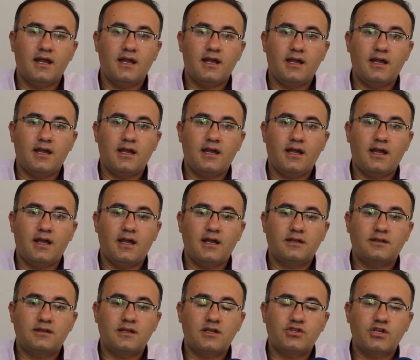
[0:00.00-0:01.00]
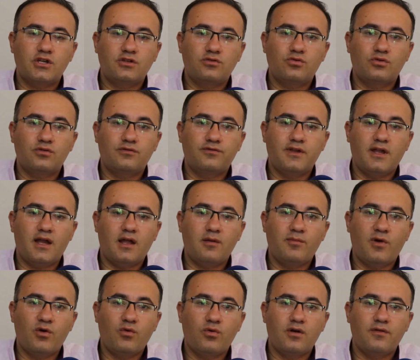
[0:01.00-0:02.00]
لتشدد في
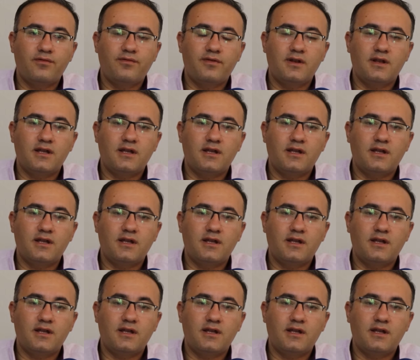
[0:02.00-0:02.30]
الموقف